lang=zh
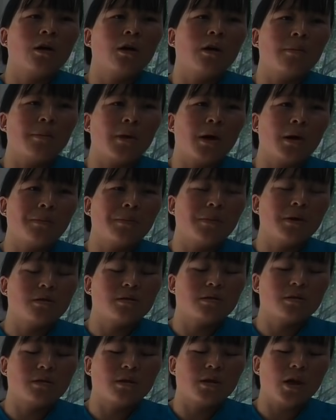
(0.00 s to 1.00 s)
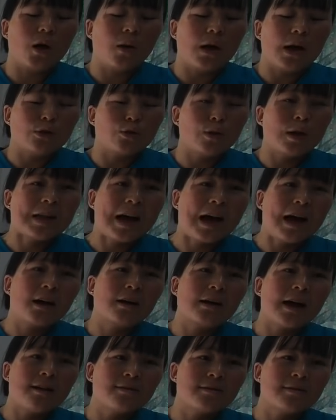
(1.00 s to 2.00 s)
或猫咪吃的话，对它
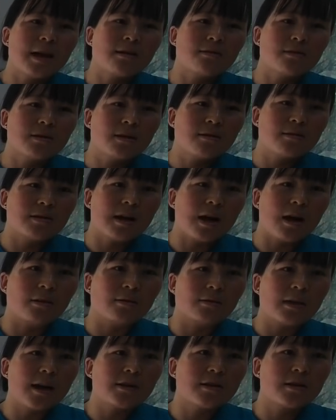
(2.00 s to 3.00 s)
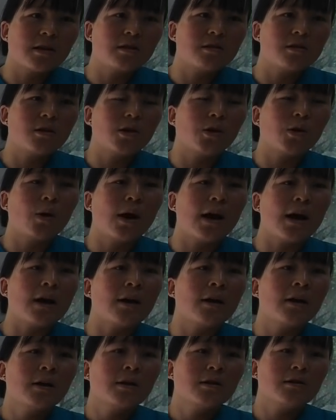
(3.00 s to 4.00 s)
肝脏、肾脏、代谢这一块
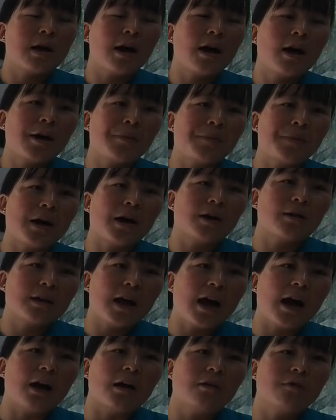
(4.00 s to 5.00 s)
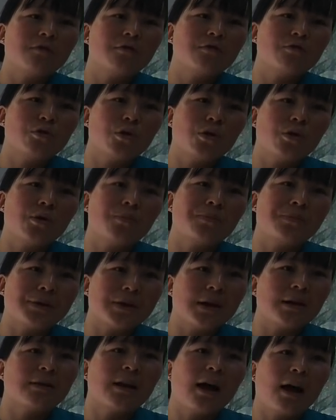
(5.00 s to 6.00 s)
伤害比较大，副作用
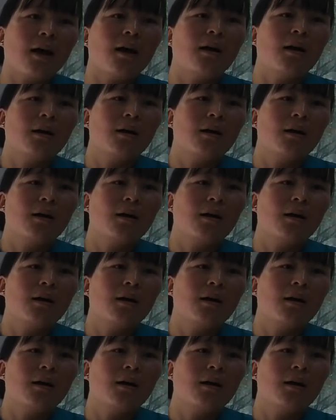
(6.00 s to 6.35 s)
比较大。